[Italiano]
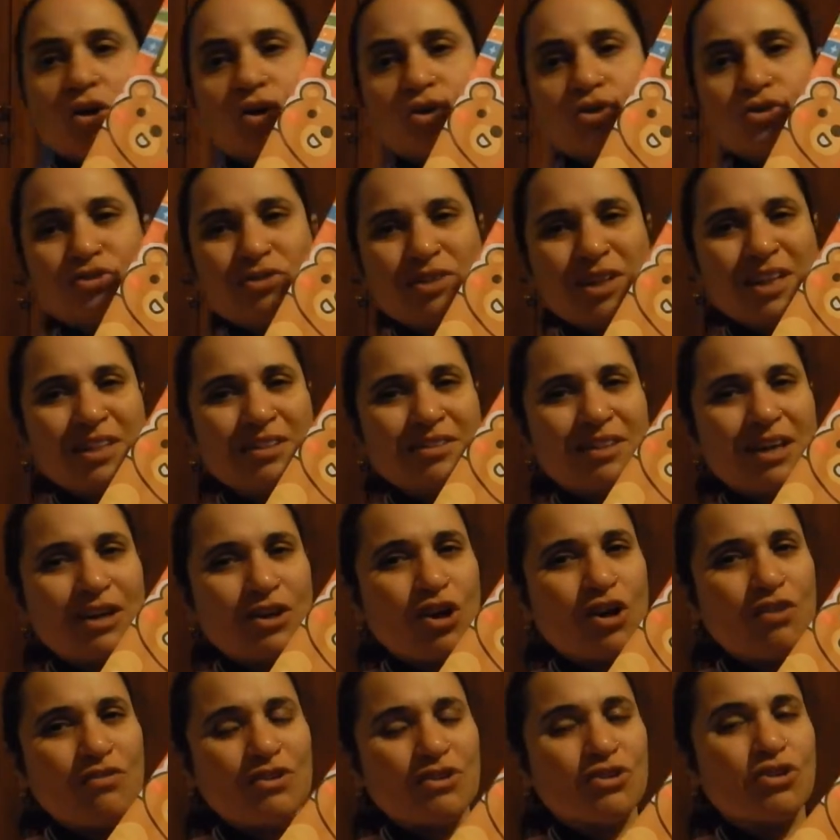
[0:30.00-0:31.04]
con
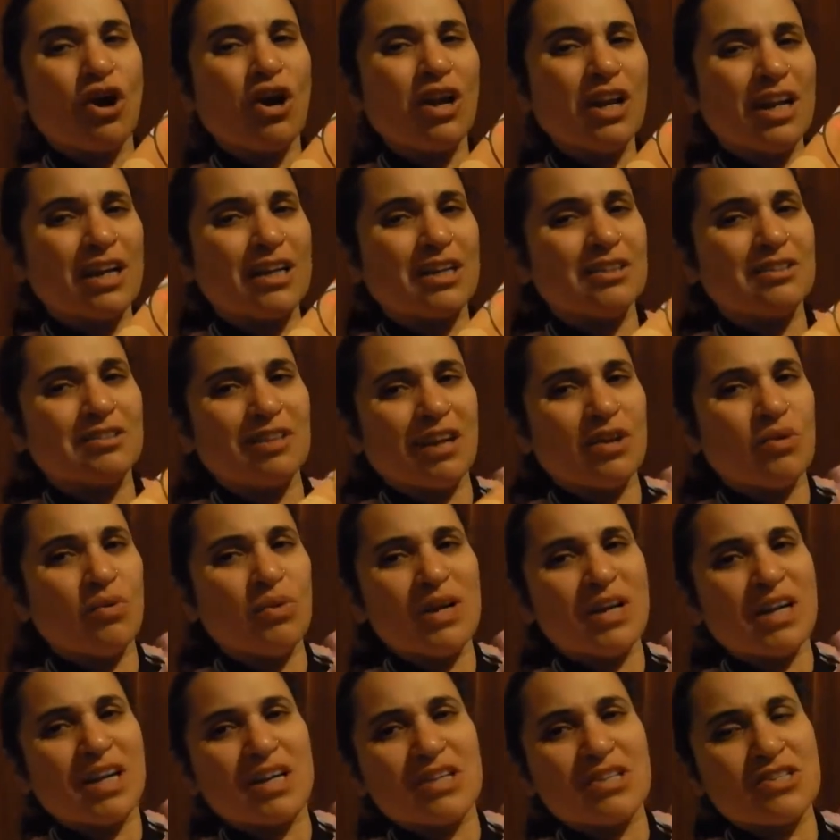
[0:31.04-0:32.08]
39 dollari
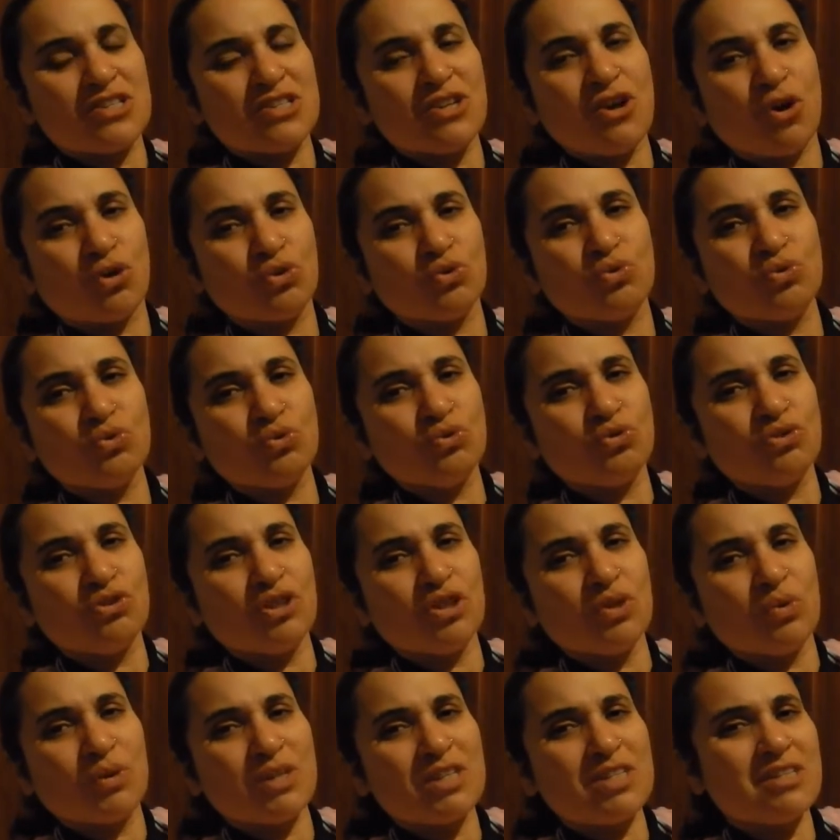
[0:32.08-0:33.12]
taiwanesi ho
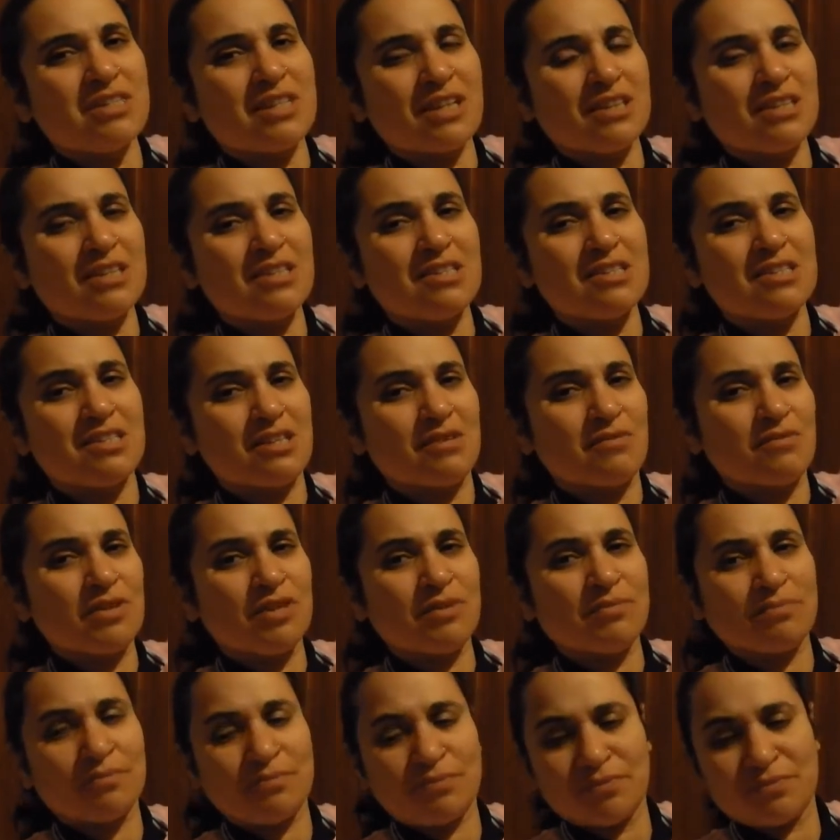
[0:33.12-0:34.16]
tutti questi
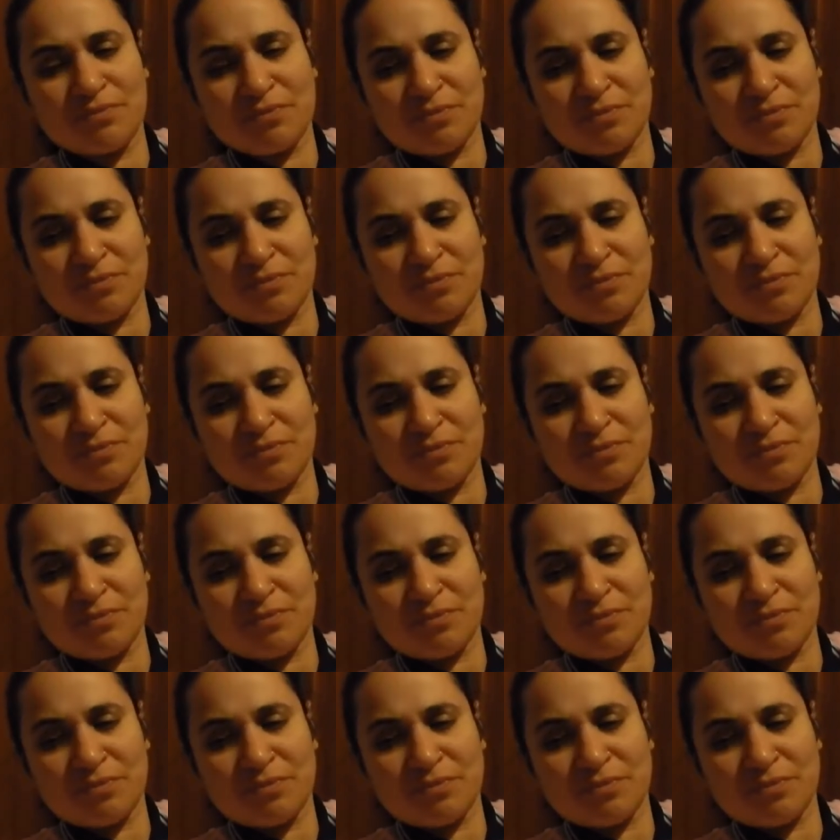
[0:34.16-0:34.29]
adesivi